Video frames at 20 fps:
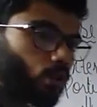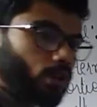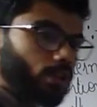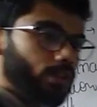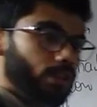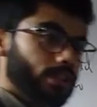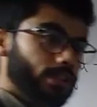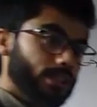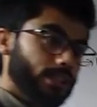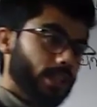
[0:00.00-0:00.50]

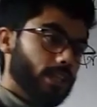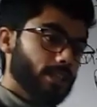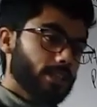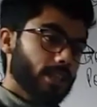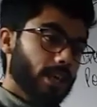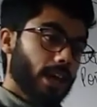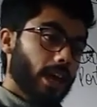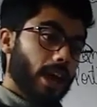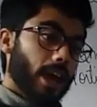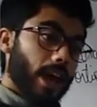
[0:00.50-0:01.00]
और स्किन
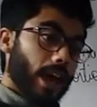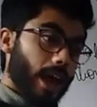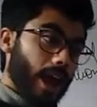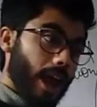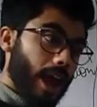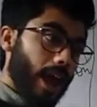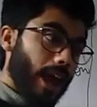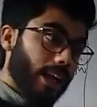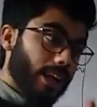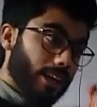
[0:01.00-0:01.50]
से
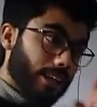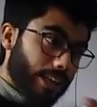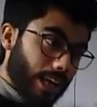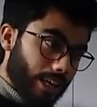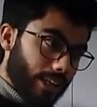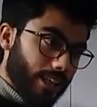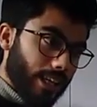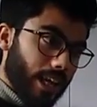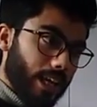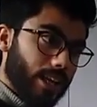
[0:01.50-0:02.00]
एंड
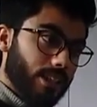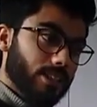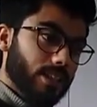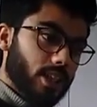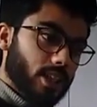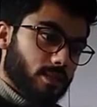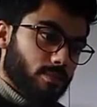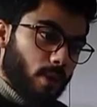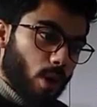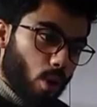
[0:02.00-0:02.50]
कंटेनर्स
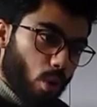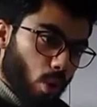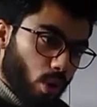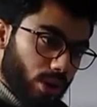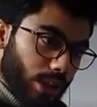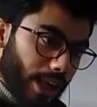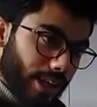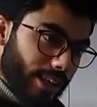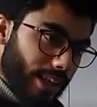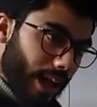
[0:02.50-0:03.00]
इसमें
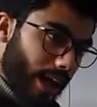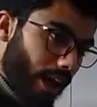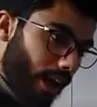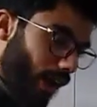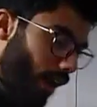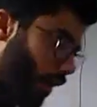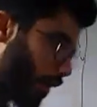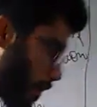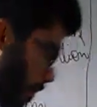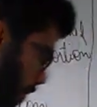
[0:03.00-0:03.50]
होता क्या है